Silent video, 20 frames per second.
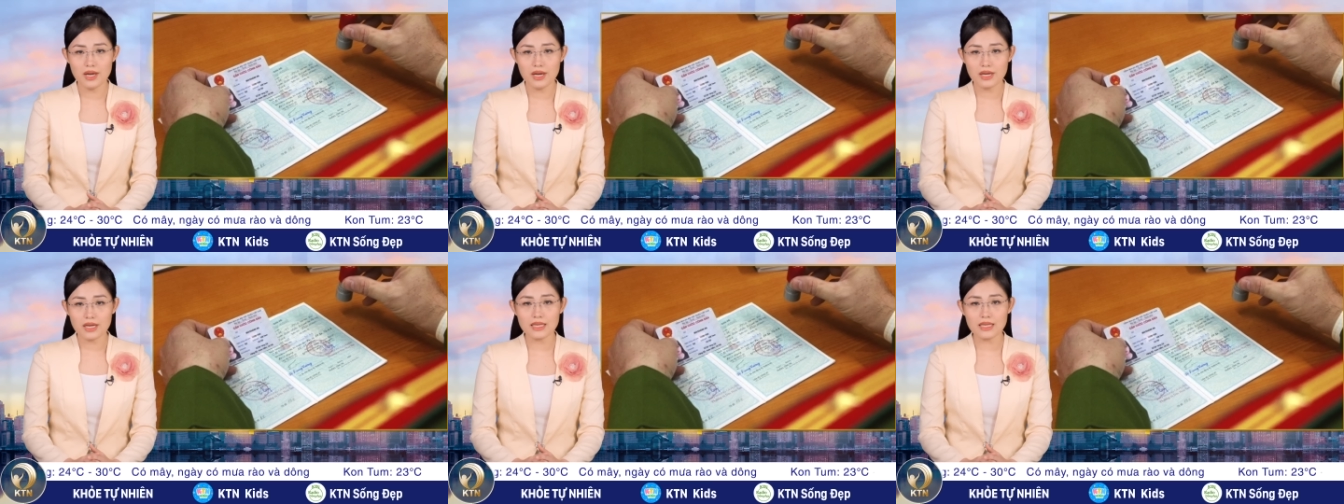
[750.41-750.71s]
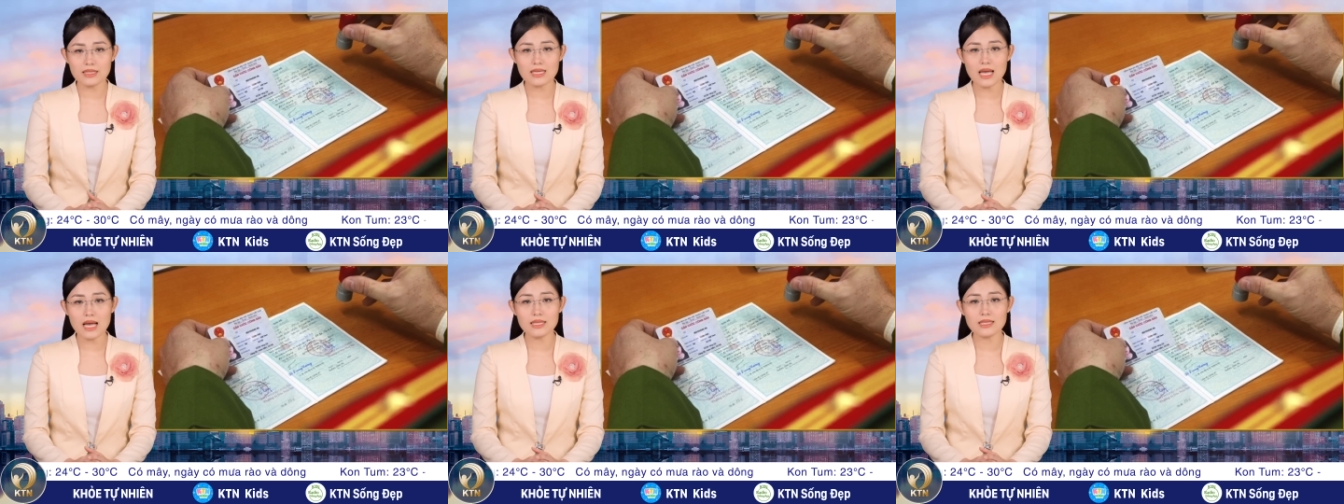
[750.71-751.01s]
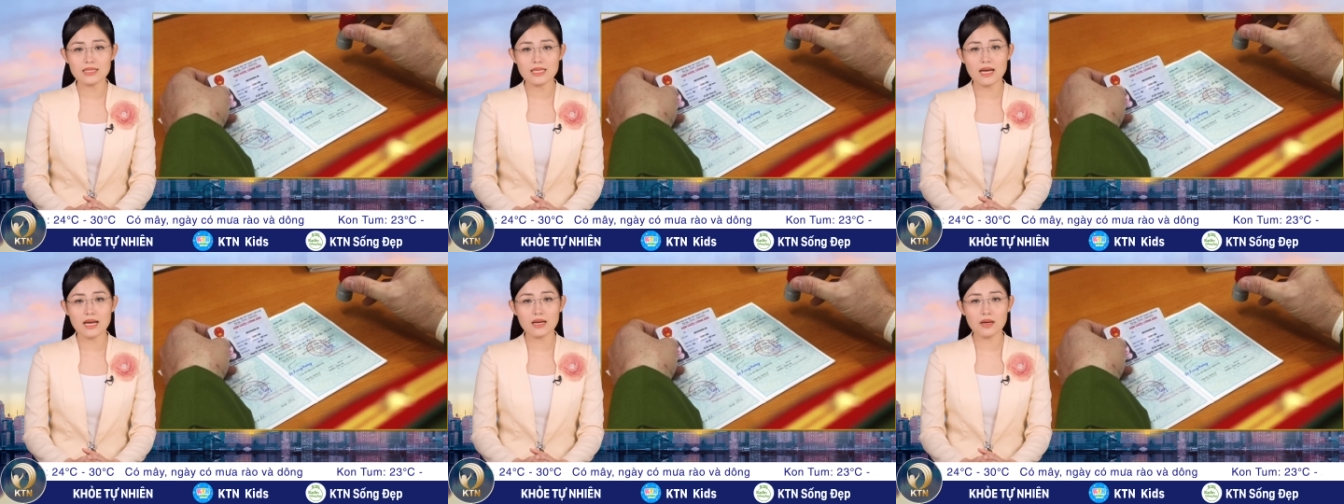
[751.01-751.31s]
cảnh sát
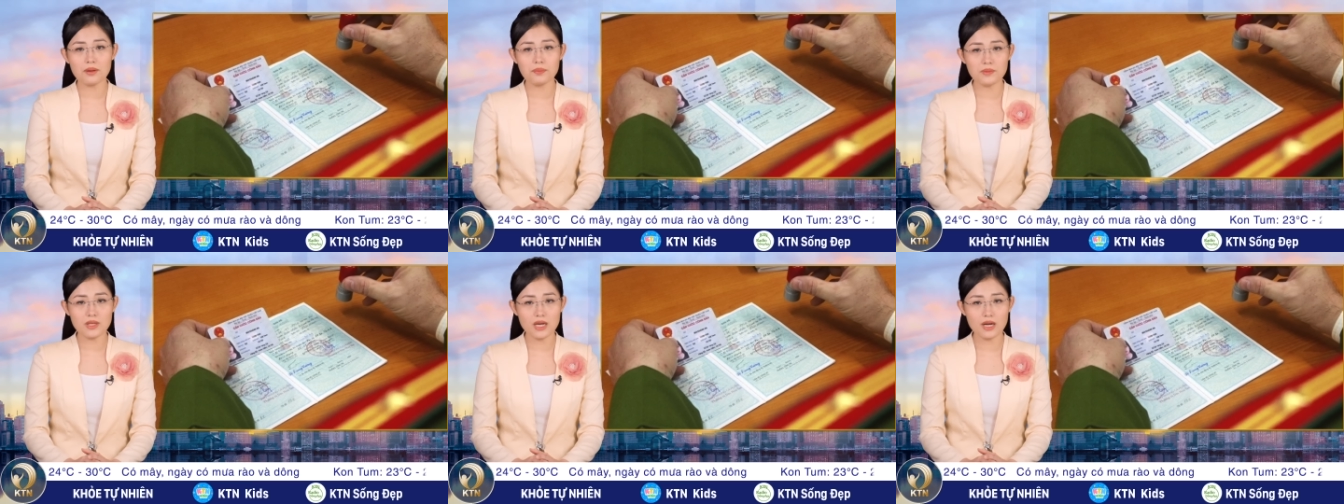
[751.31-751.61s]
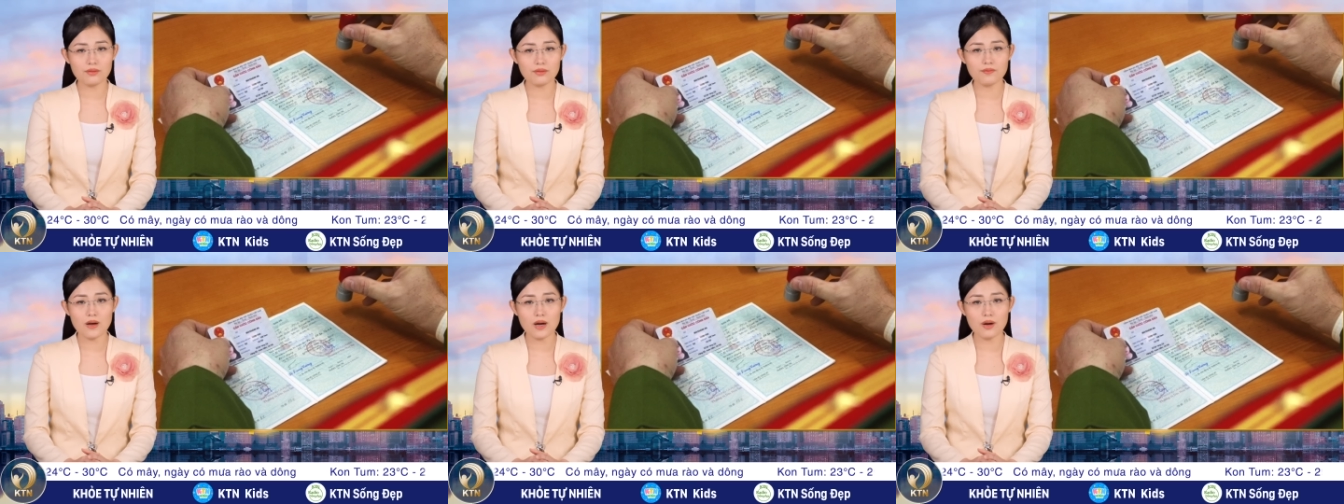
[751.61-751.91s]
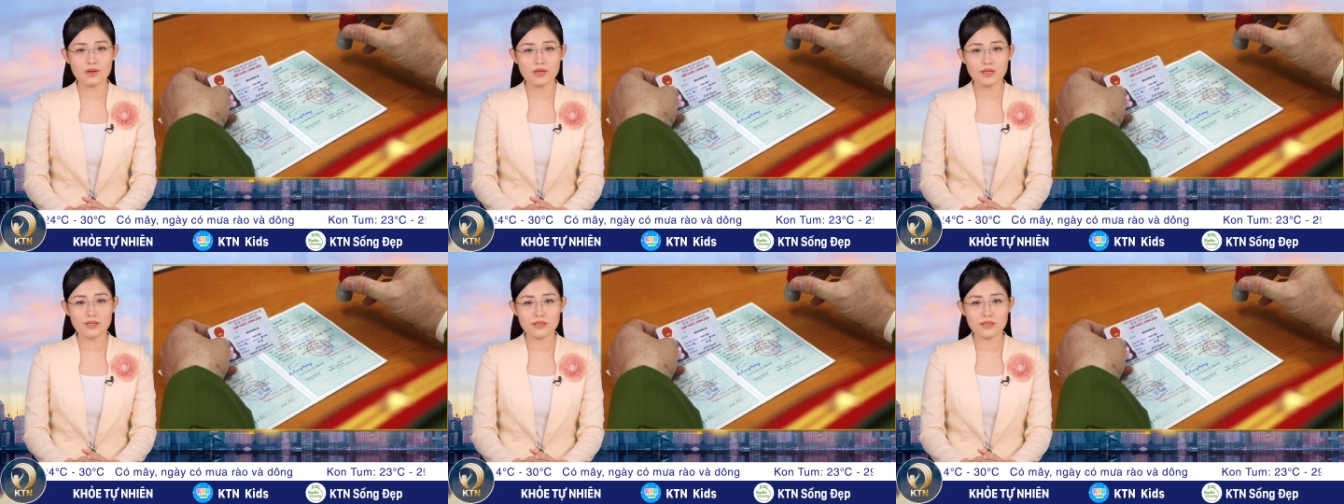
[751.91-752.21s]
sẽ cập nhật vào
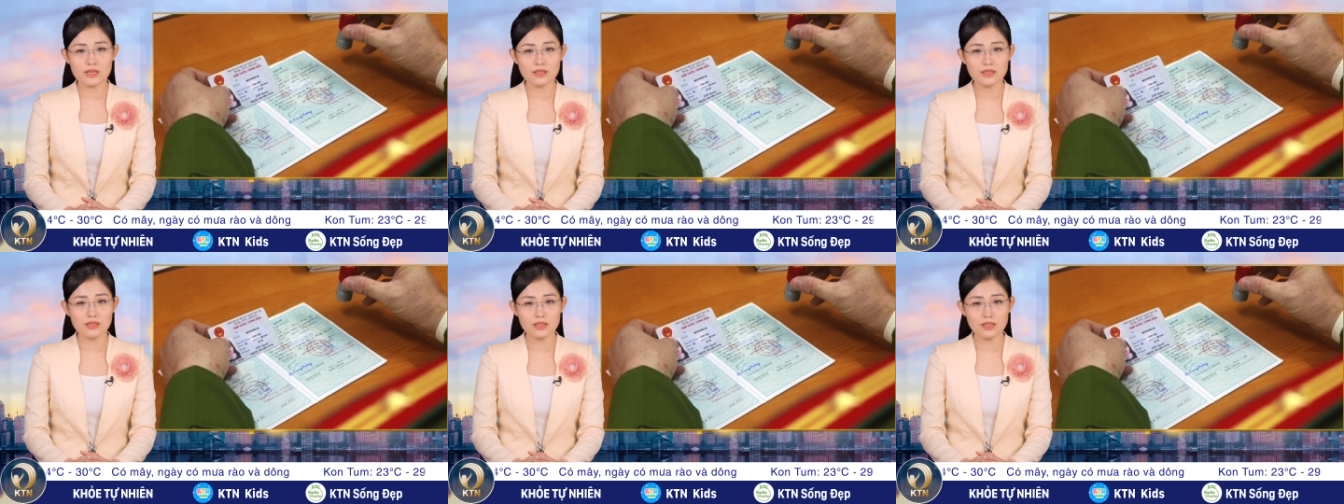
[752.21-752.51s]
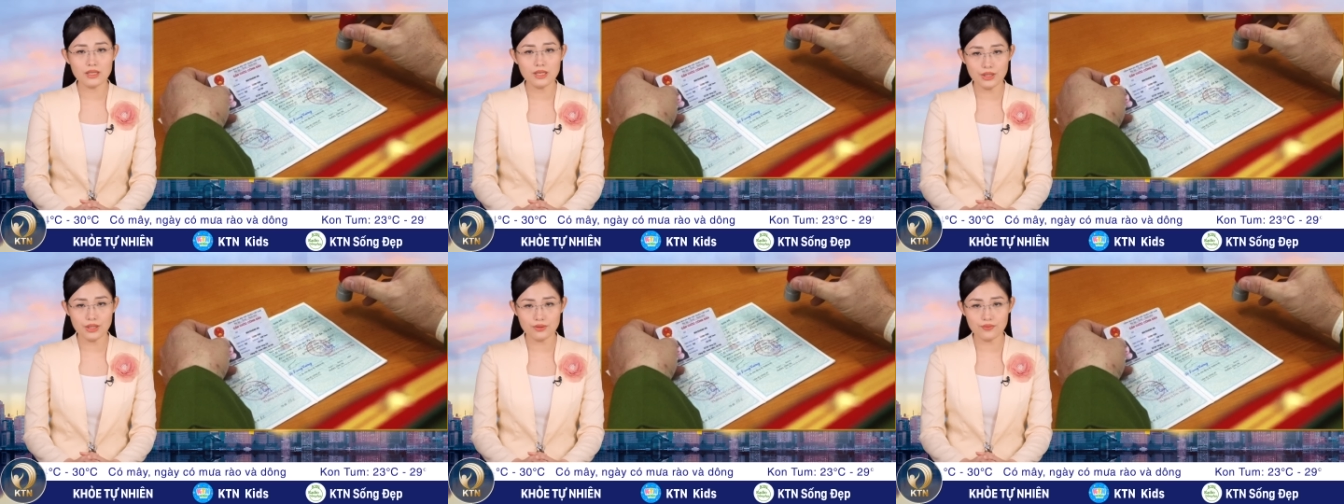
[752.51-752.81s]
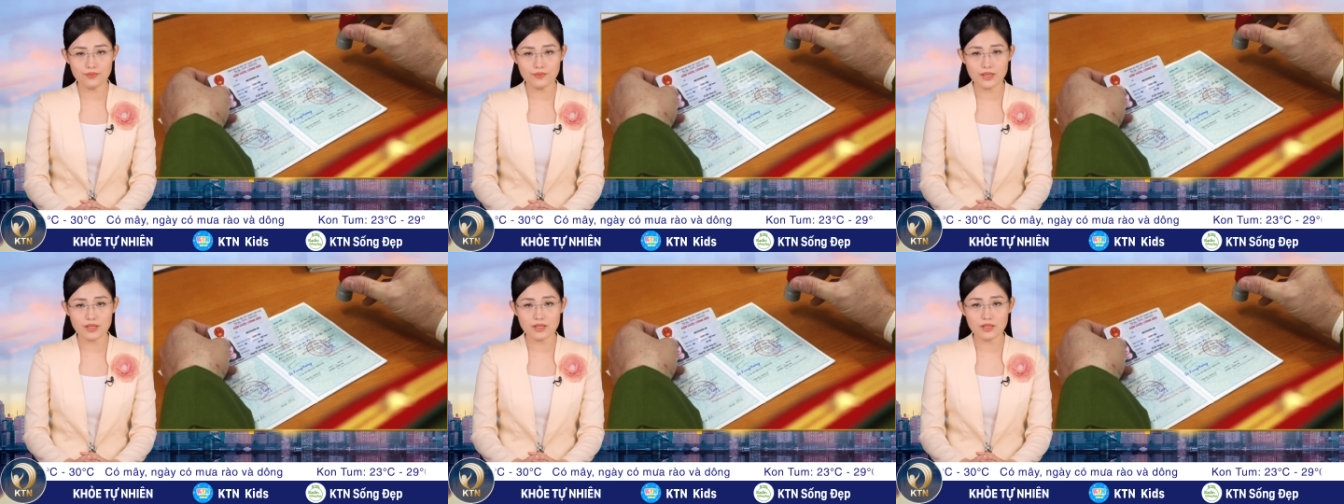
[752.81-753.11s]
cơ sở dữ liệu
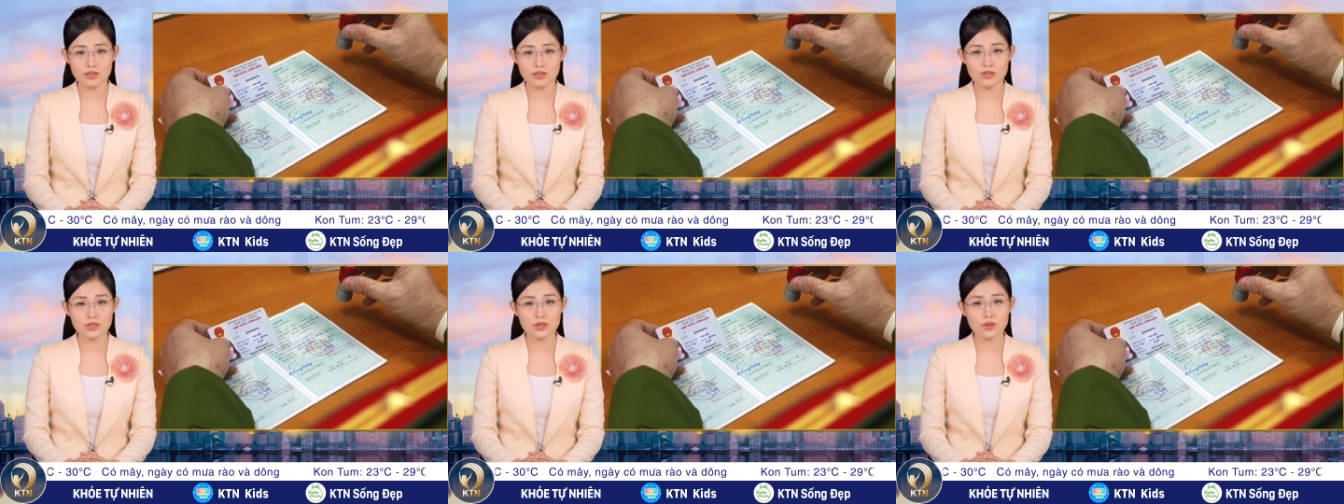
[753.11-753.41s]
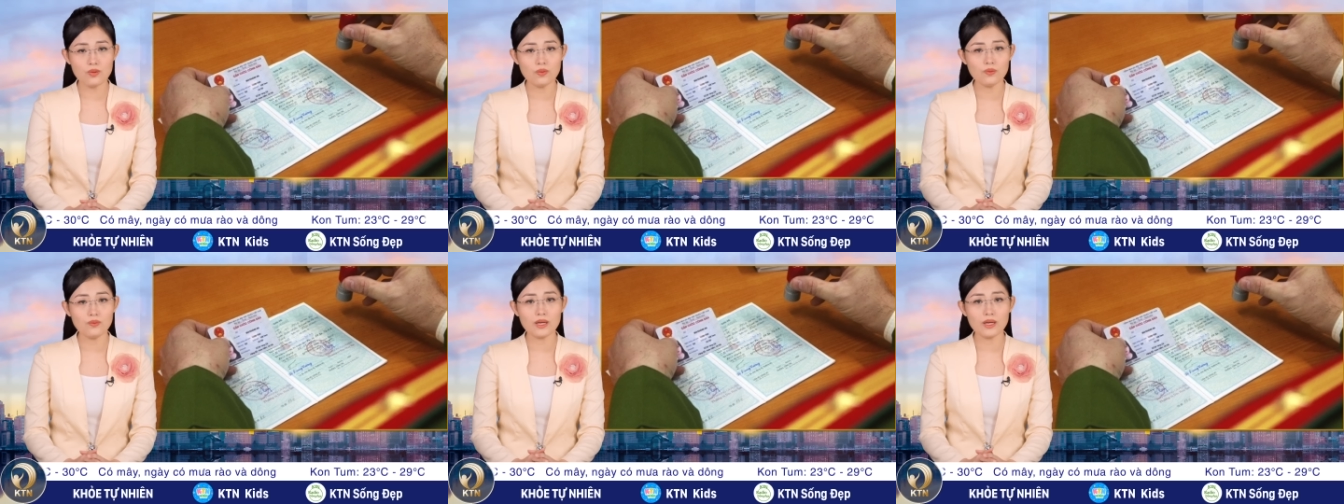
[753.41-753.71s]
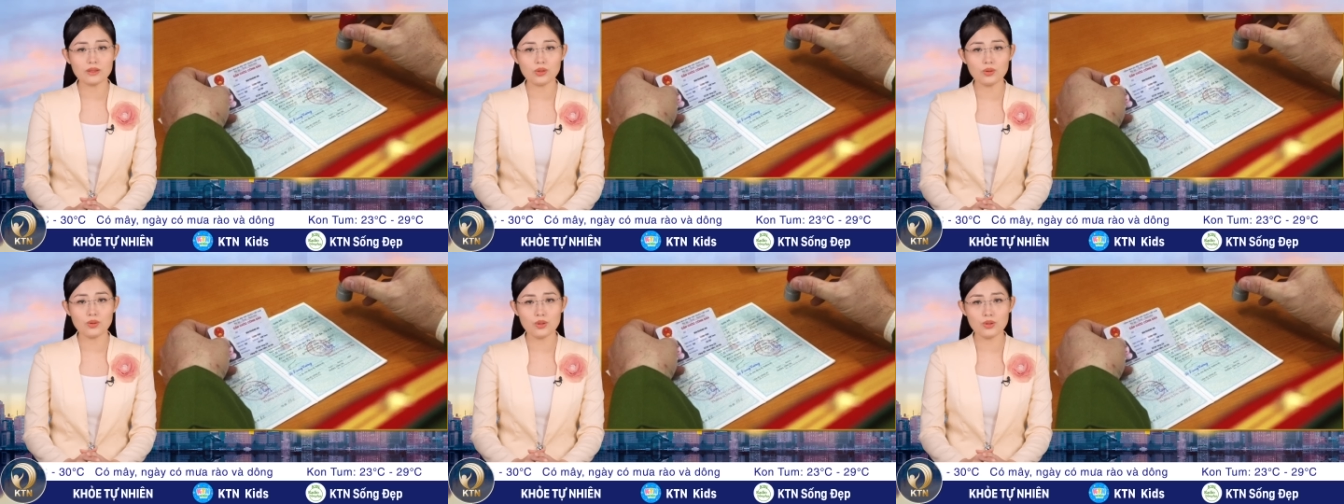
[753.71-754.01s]
về cư trú và
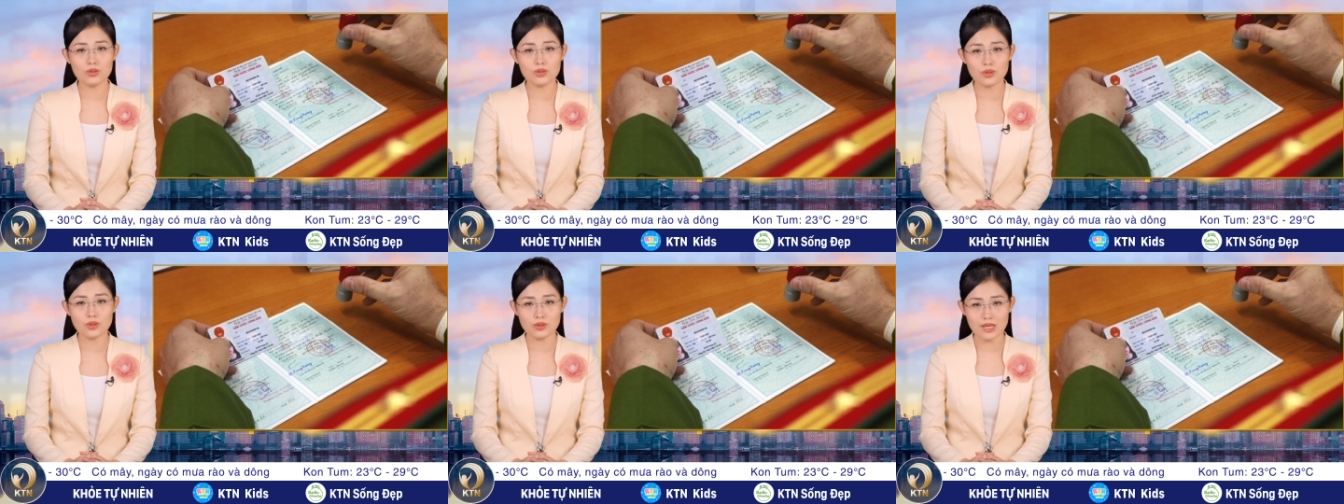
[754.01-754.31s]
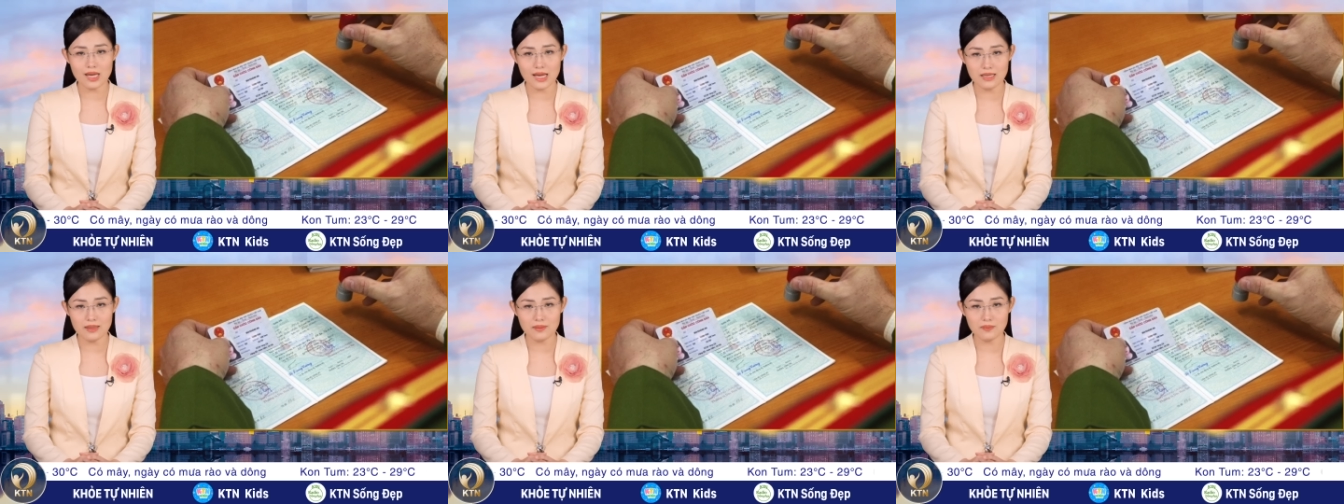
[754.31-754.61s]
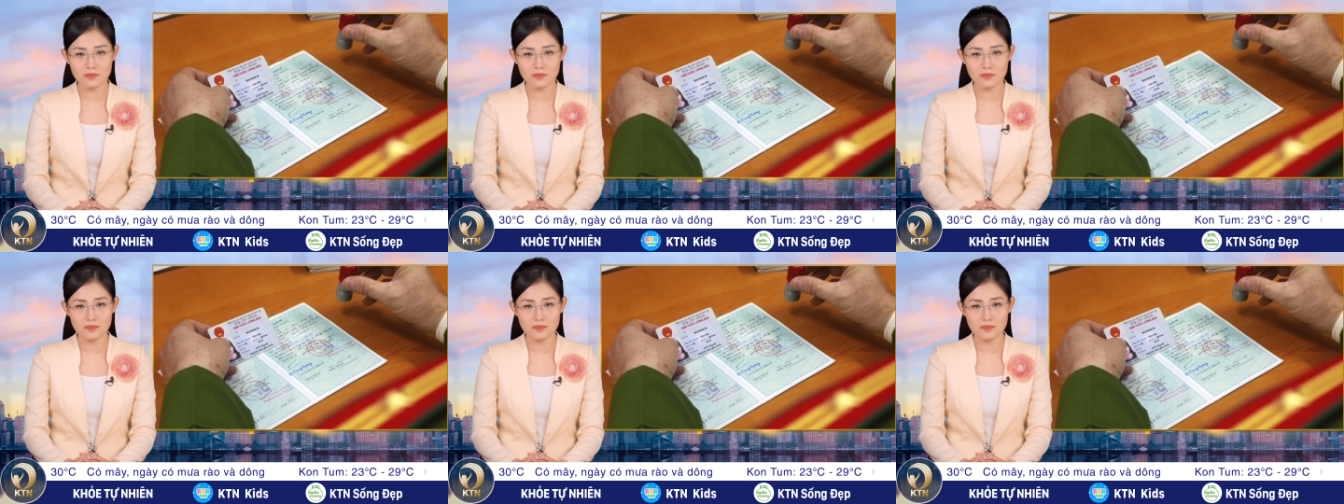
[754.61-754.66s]
thu hồi sổ giấy.